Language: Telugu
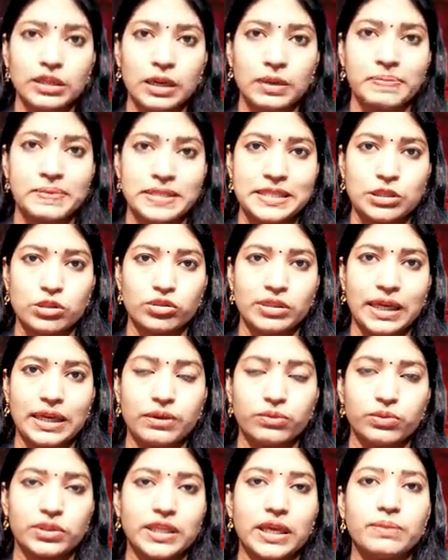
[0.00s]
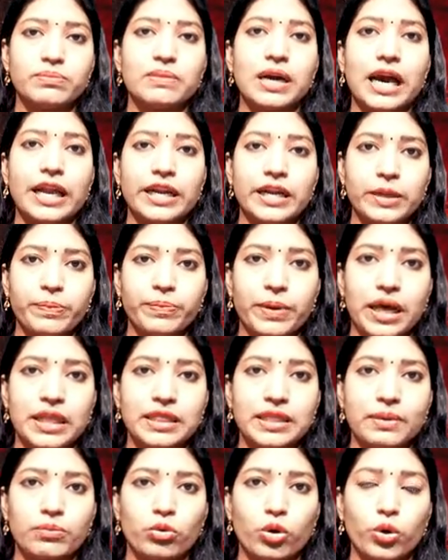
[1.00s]
తలపిస్తుంది ఉదయం హరిణి
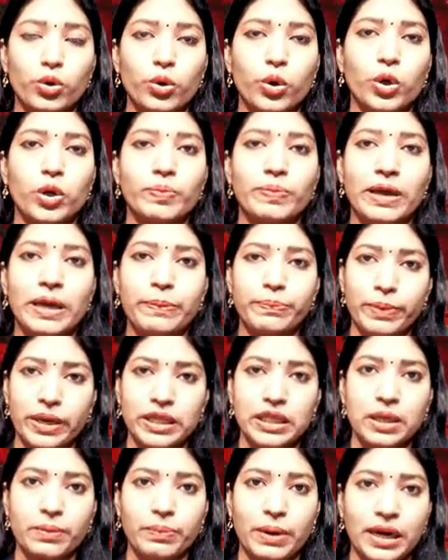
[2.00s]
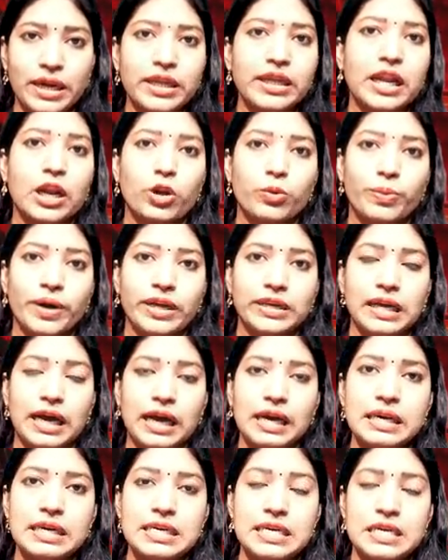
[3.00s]
ప్రాంతంలో రోడ్డుపై పెద్ద బండరాలు
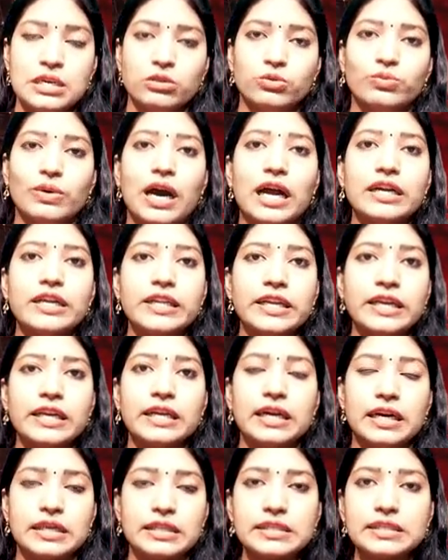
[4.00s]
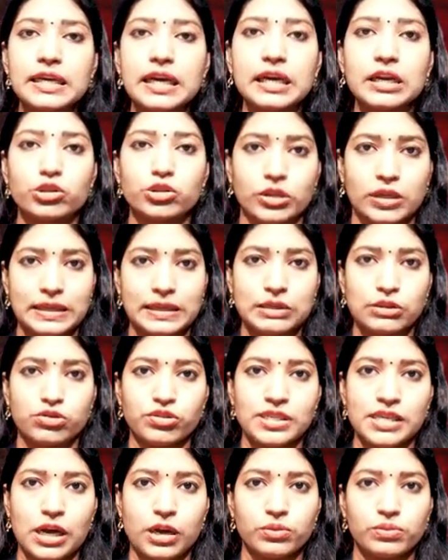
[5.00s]
పడగా వాటిని అధికారులు
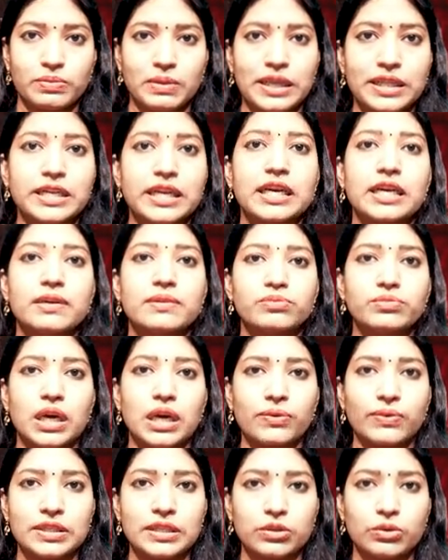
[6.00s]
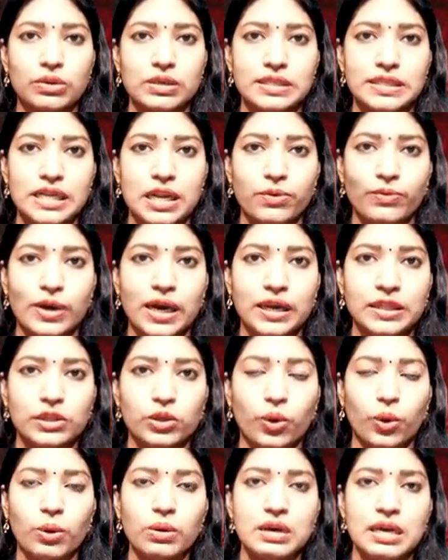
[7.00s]
తొలగించారు మధ్యాహ్నం తర్వాత కురిసిన
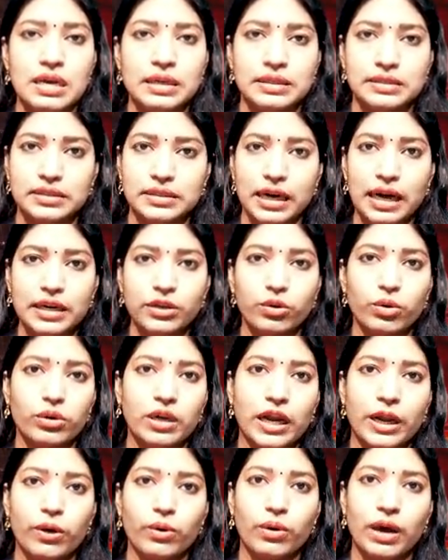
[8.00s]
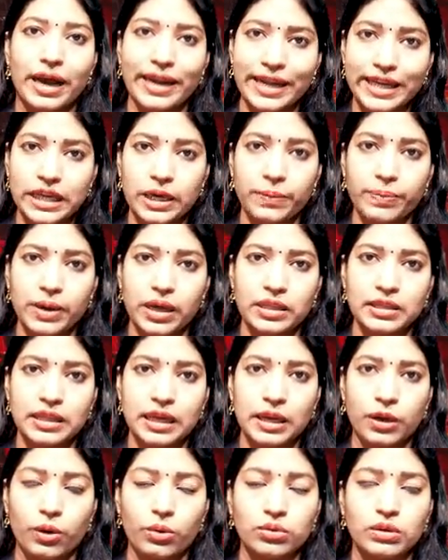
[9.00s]
వానతో ఘాట్ రోడ్లలో అనేక
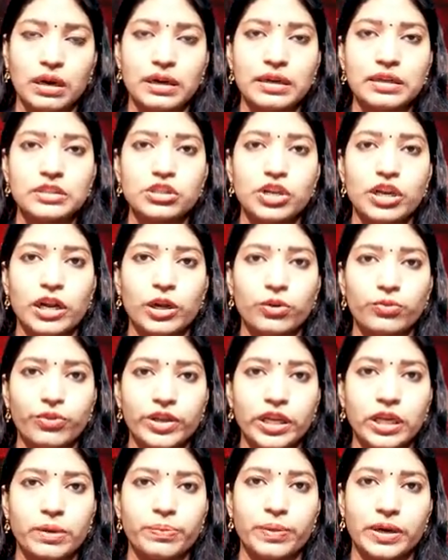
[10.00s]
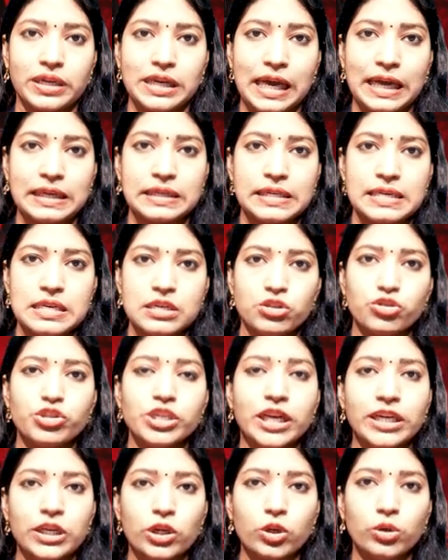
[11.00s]
ప్రాంతాల్లో కండు చర్యలు విరిగిపడ్డాయి
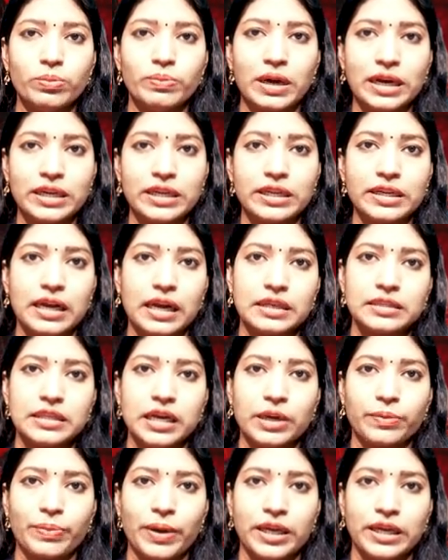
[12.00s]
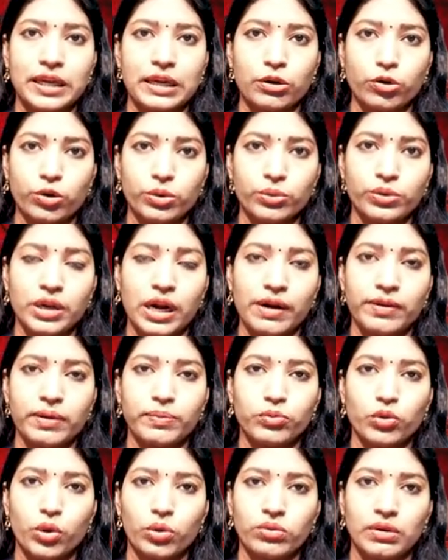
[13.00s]
చెట్లు మట్టి రహదారిపైకి
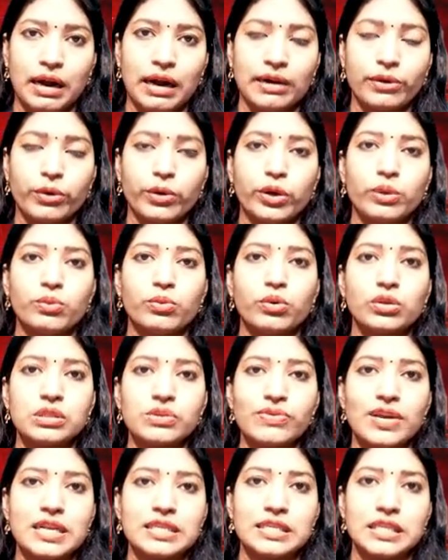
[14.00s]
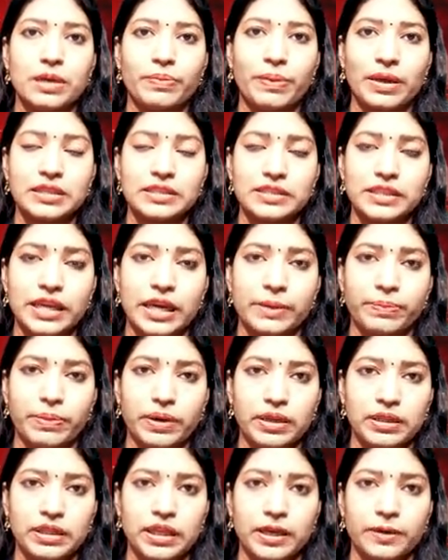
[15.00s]
కొట్టుకురావడంతో ఘాట్ రోడ్డు మూసివేయాల్సిన పరిస్థితి
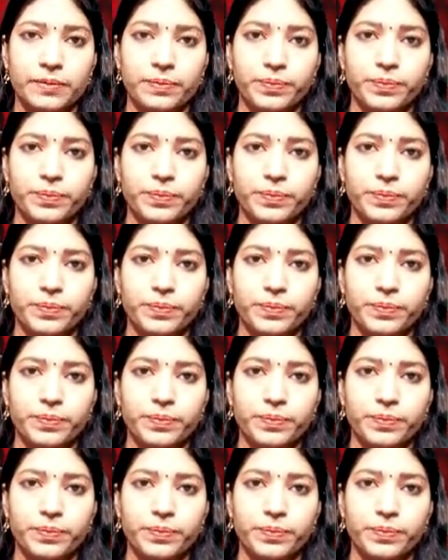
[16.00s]
ఏర్పడింది